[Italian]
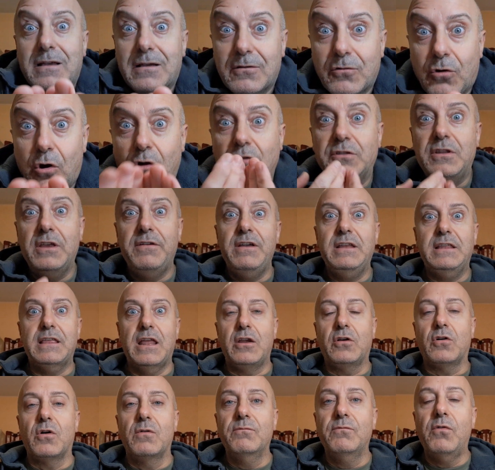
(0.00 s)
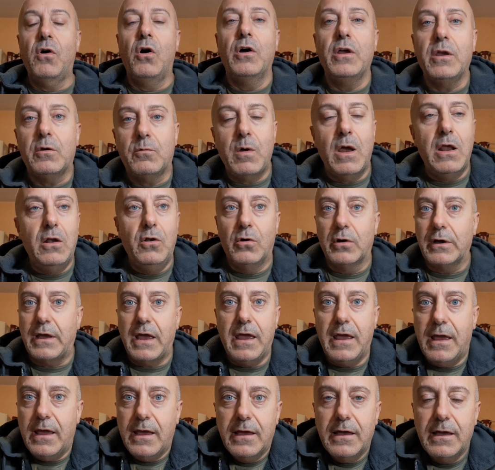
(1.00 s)
condividere con voi quello
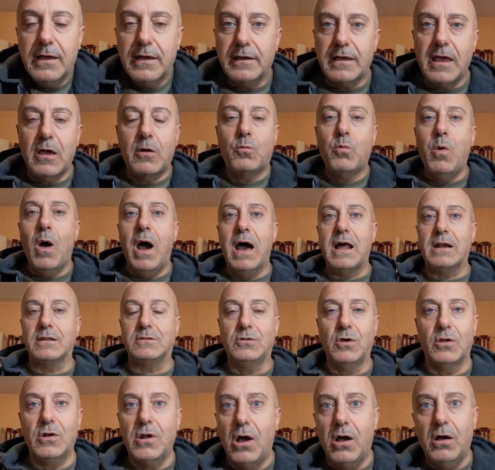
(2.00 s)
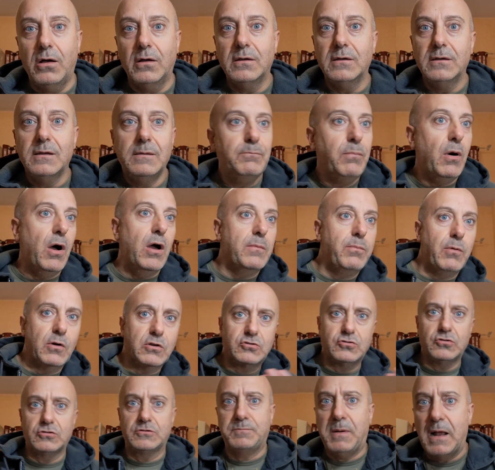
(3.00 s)
che, che guardo, no? Poi
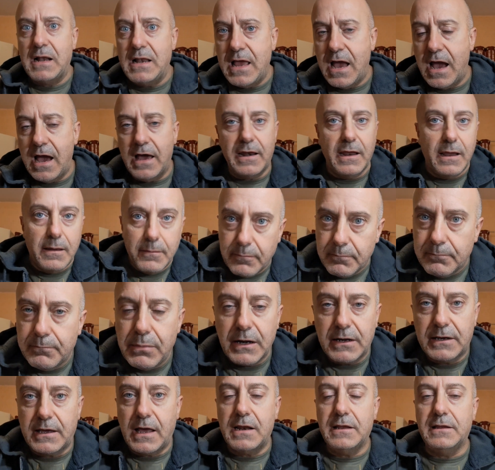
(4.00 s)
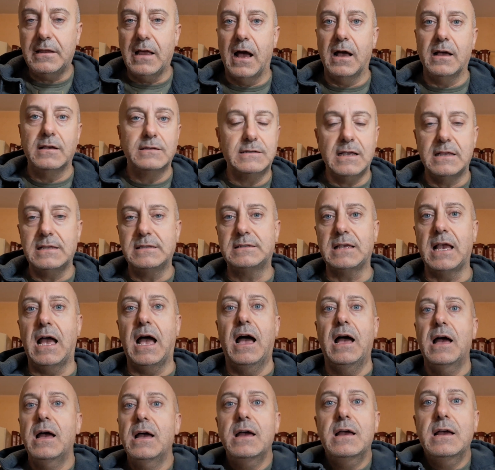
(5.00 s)
posso sbagliare, per carità,
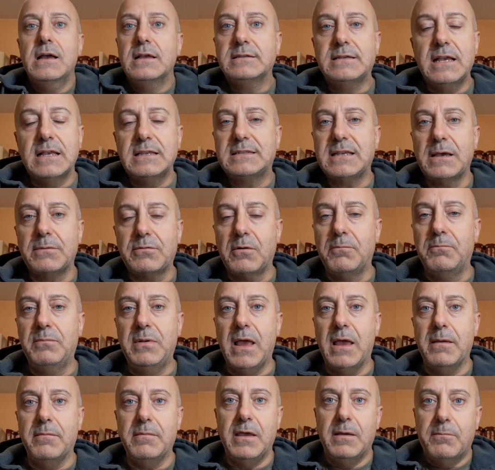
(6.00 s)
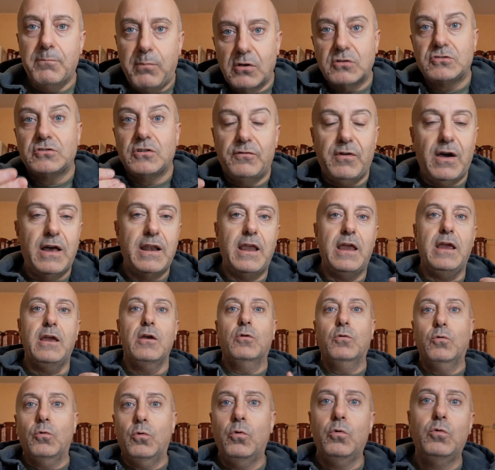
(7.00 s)
senza, senza problemi, posso
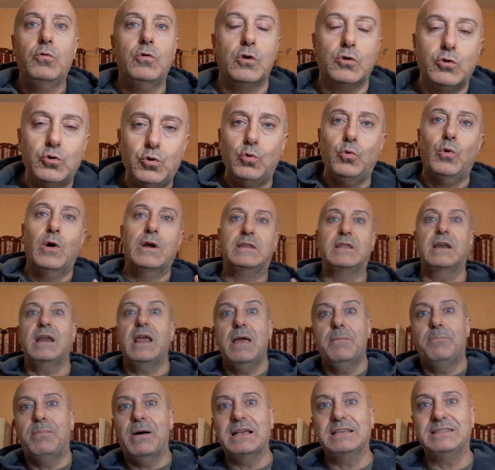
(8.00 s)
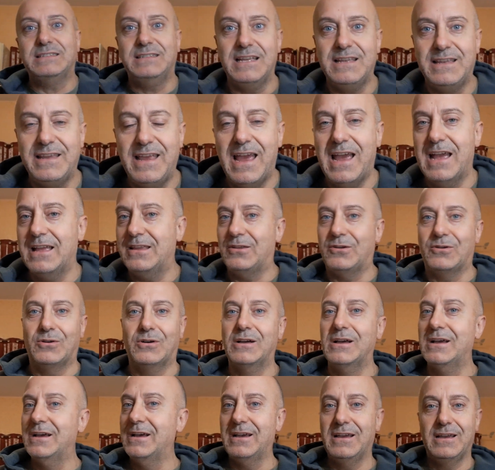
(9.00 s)
fare uno, due, tre passi
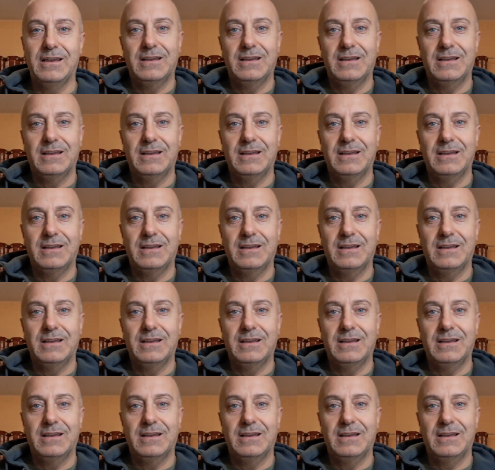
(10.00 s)
indietro.